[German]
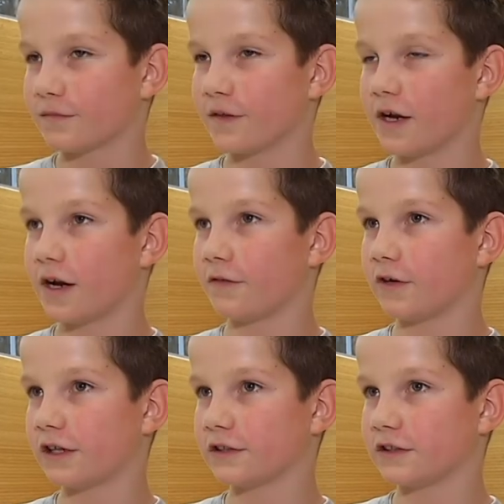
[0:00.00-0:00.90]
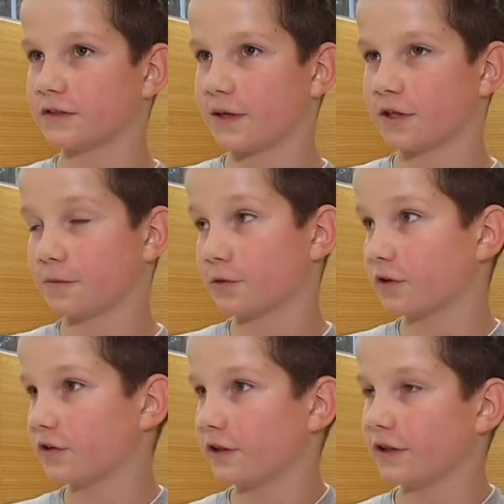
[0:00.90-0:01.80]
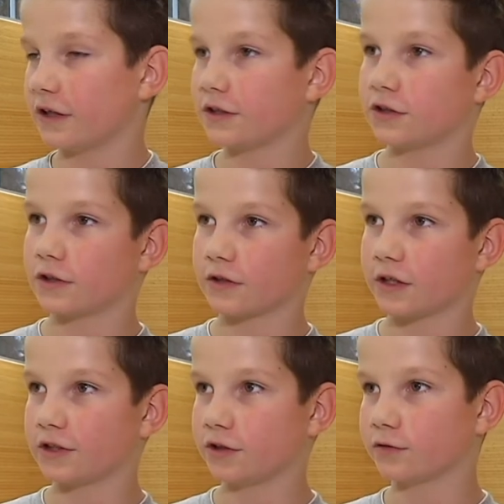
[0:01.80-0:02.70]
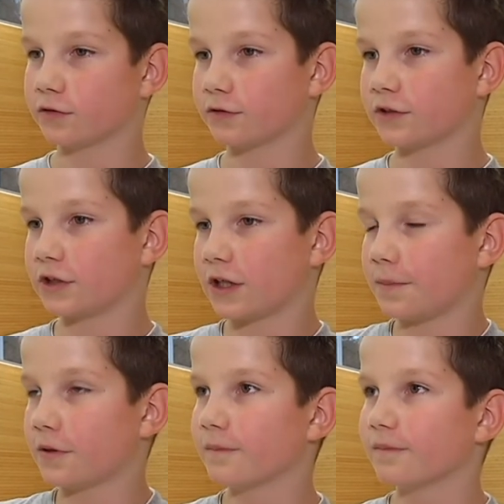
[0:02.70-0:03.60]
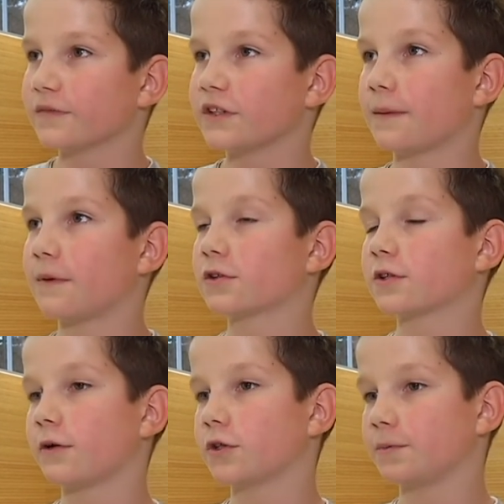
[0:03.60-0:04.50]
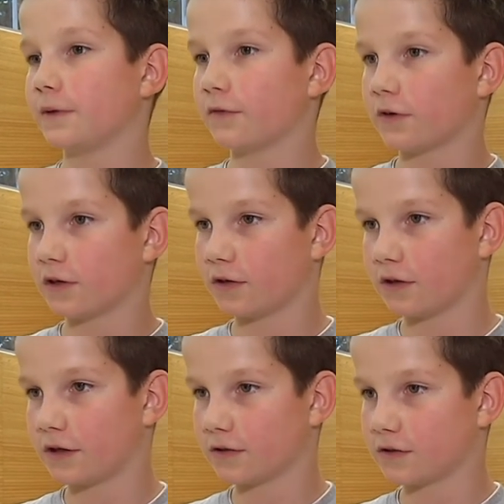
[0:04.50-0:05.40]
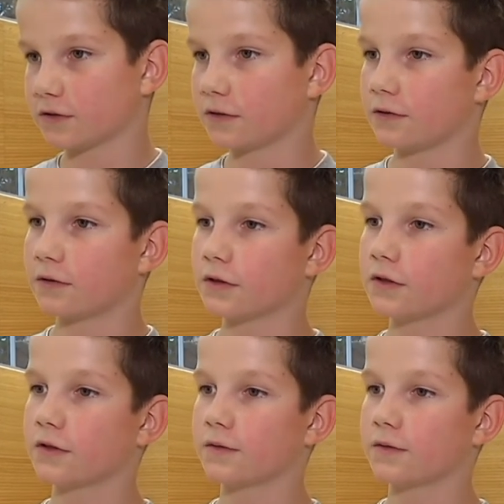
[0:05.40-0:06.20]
Naja, weil die zweite Bundesliga ist schon recht gut und ich habe ich hab auch schon ein Spiel von den Titans geguckt.